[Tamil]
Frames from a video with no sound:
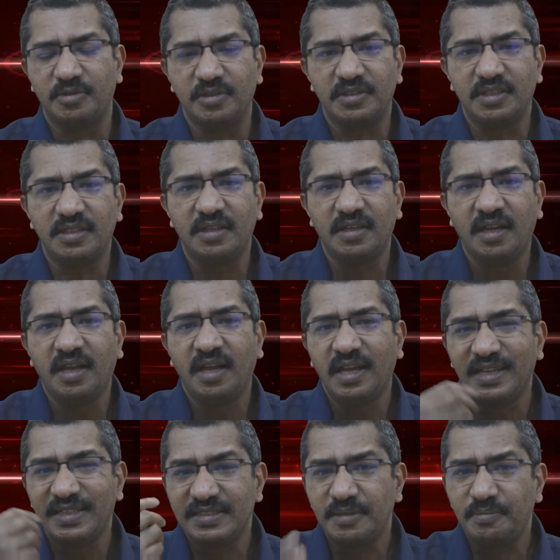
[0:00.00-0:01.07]
பொழுது
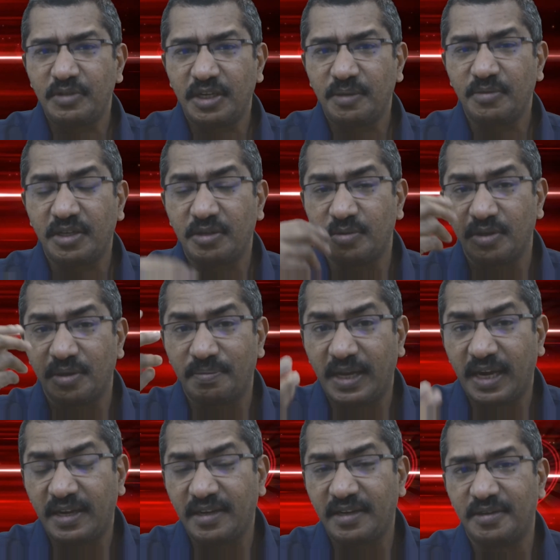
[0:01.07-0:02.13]
சிம்டம்க்கு ஒரு
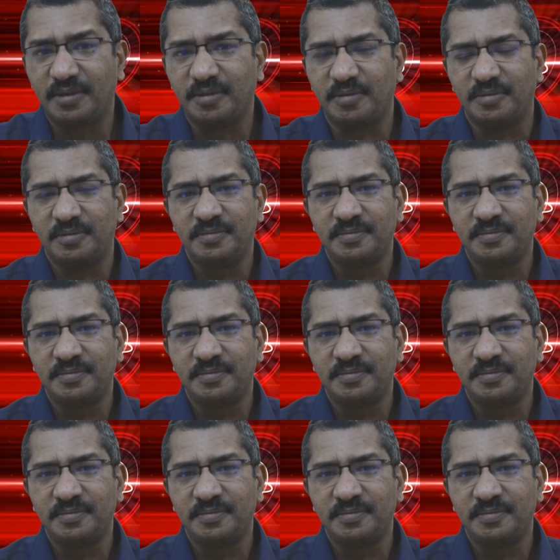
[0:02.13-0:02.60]
பேட்டர்ன் இருக்கும்